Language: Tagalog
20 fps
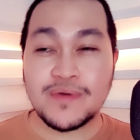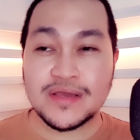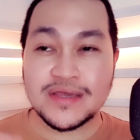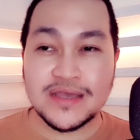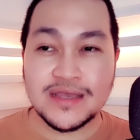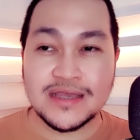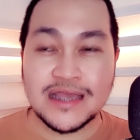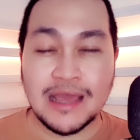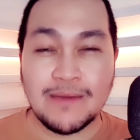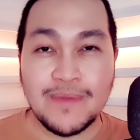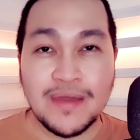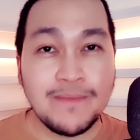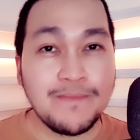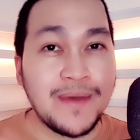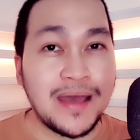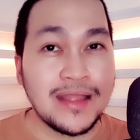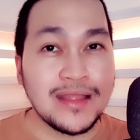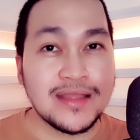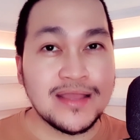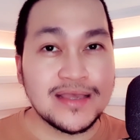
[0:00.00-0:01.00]
Pag sinasabing
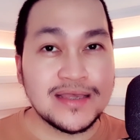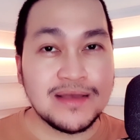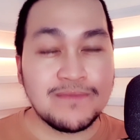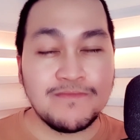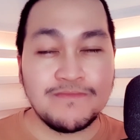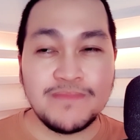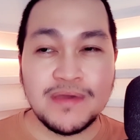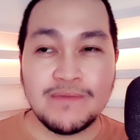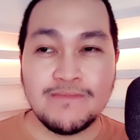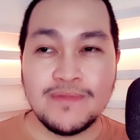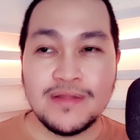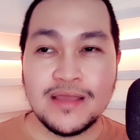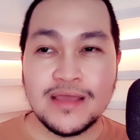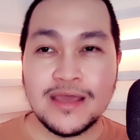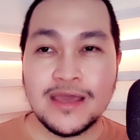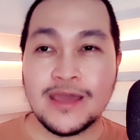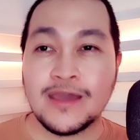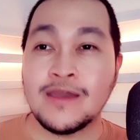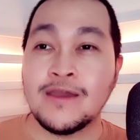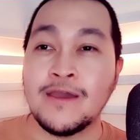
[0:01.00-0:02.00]
pantas sa
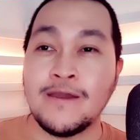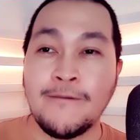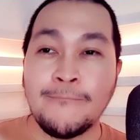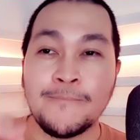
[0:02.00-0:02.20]
Biblia eh.